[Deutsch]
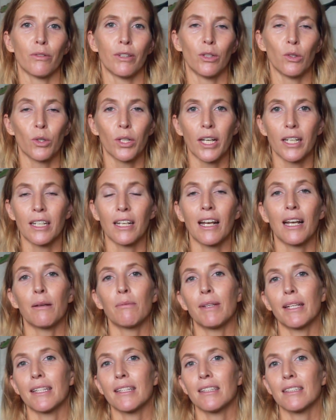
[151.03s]
wenn du keinen
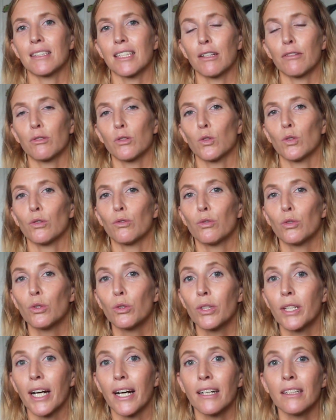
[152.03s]
Limettensaft zur
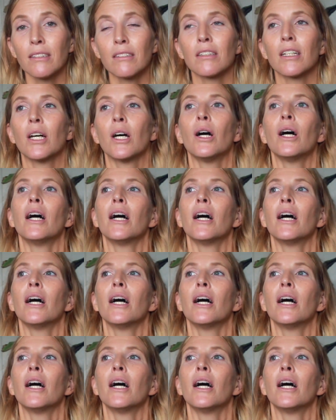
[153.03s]
Verfügung hast.